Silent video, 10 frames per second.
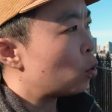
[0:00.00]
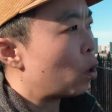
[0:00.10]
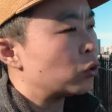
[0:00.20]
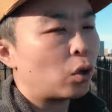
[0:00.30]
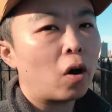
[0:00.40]

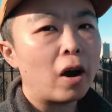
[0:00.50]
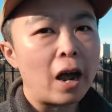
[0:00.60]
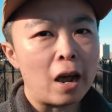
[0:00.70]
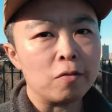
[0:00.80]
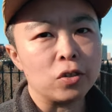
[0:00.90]
光圈
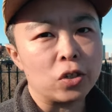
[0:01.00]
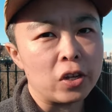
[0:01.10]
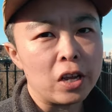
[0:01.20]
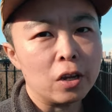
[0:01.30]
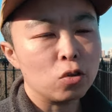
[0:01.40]
F 十
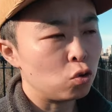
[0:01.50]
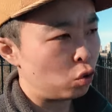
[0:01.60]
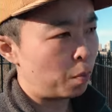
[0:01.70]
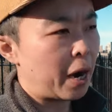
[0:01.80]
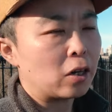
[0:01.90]
一
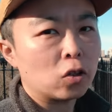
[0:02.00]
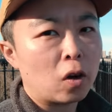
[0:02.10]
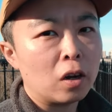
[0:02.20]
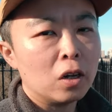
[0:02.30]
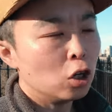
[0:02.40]
去拍摄。